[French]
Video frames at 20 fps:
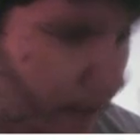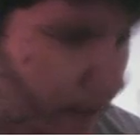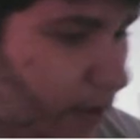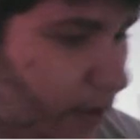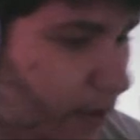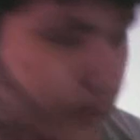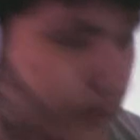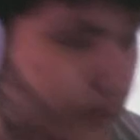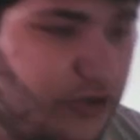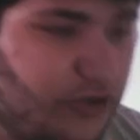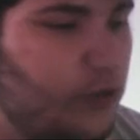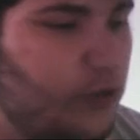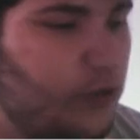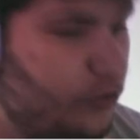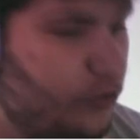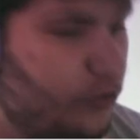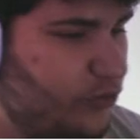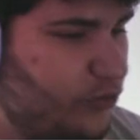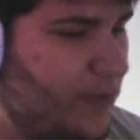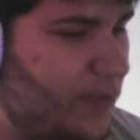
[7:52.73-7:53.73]
Oui, je, je,
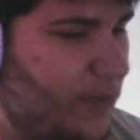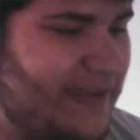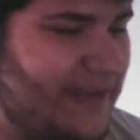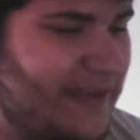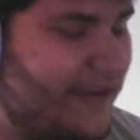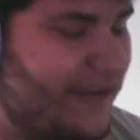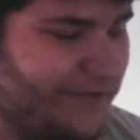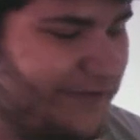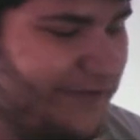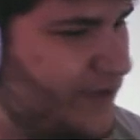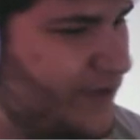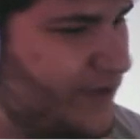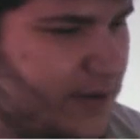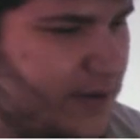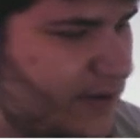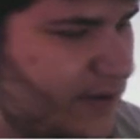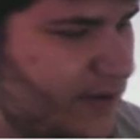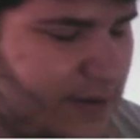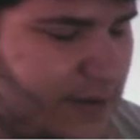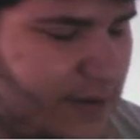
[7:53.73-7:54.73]

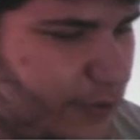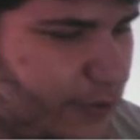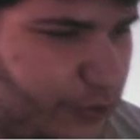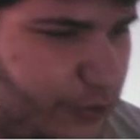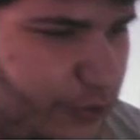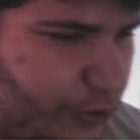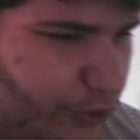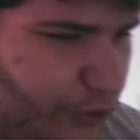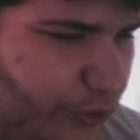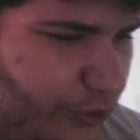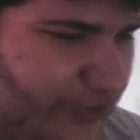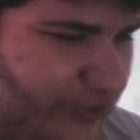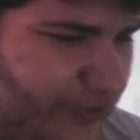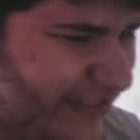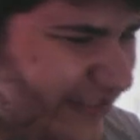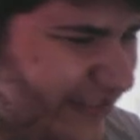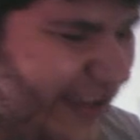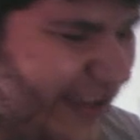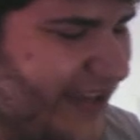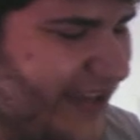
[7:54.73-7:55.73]
je
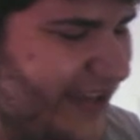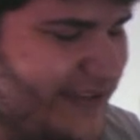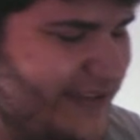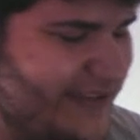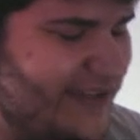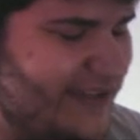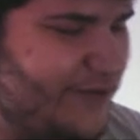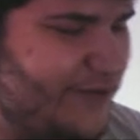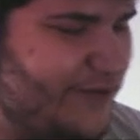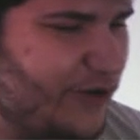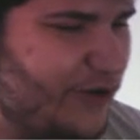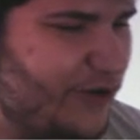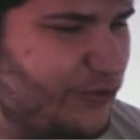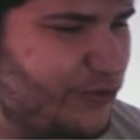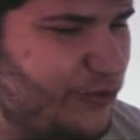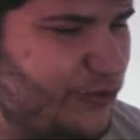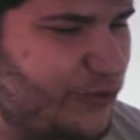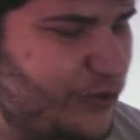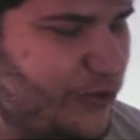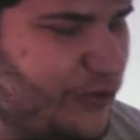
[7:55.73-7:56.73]
J'ai arrêté d'avoir
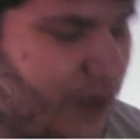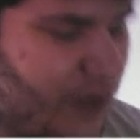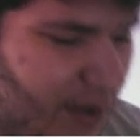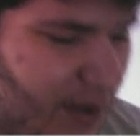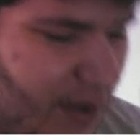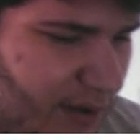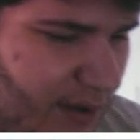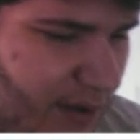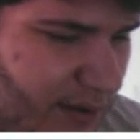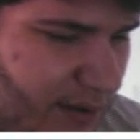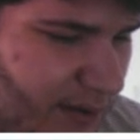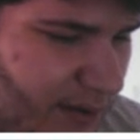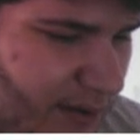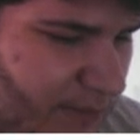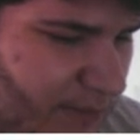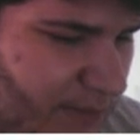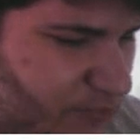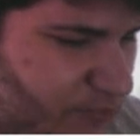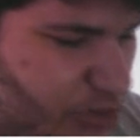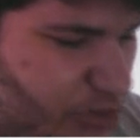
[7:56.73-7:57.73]
du,
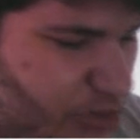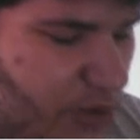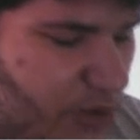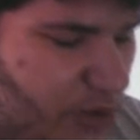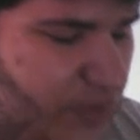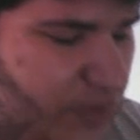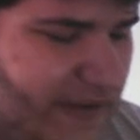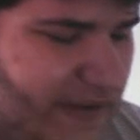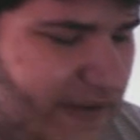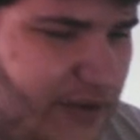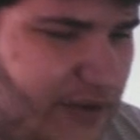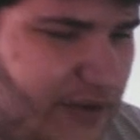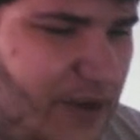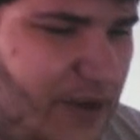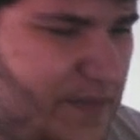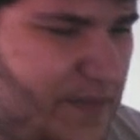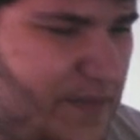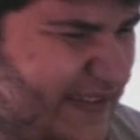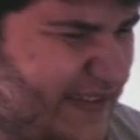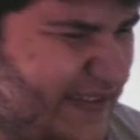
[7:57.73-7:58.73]
du comment dire, de la
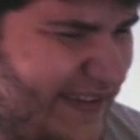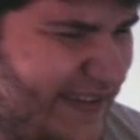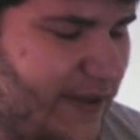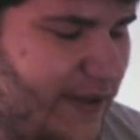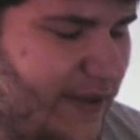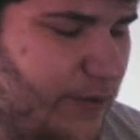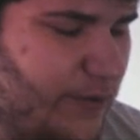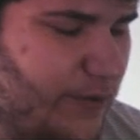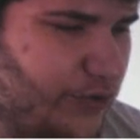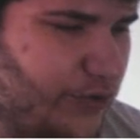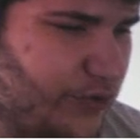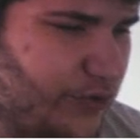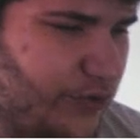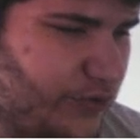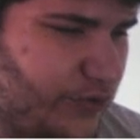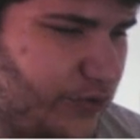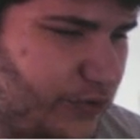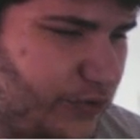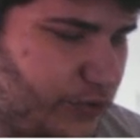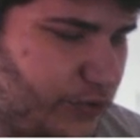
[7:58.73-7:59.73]
pitié ou
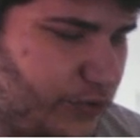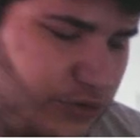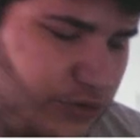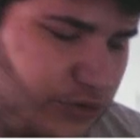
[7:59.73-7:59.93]
de,